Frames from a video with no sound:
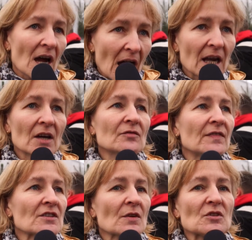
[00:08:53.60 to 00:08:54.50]
ale
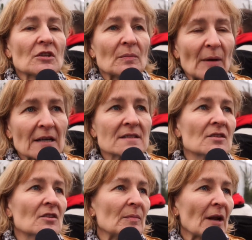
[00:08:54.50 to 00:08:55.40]
uważam, że to
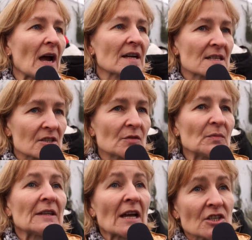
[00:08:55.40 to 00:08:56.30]
bardzo dobra akcja,
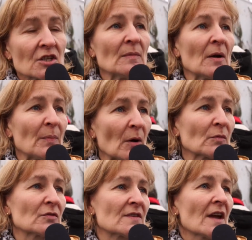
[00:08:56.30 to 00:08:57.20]
żeby na zimę
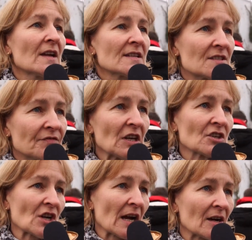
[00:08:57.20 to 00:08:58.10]
pomóc
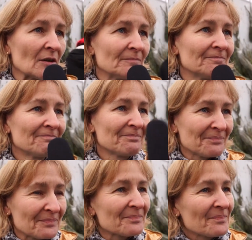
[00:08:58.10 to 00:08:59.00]
zwierzakom.
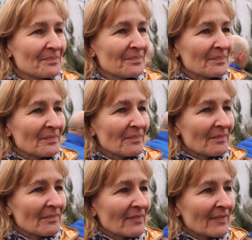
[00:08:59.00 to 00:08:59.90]
Czy chciałaby Pani
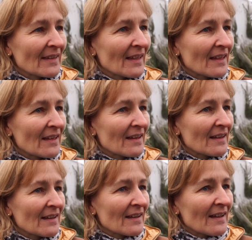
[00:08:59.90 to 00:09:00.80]
przekazać jakieś
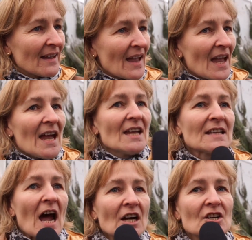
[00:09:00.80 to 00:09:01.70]
życzenia? E,
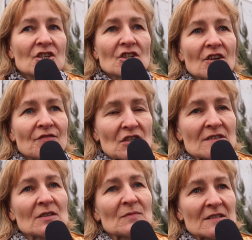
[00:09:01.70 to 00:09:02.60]
tak, życzę
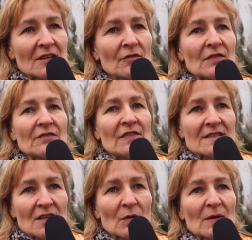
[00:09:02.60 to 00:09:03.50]
wszystkim zdrowych,
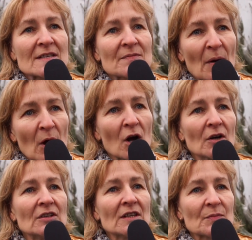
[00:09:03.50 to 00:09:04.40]
wesołych, spokojnych,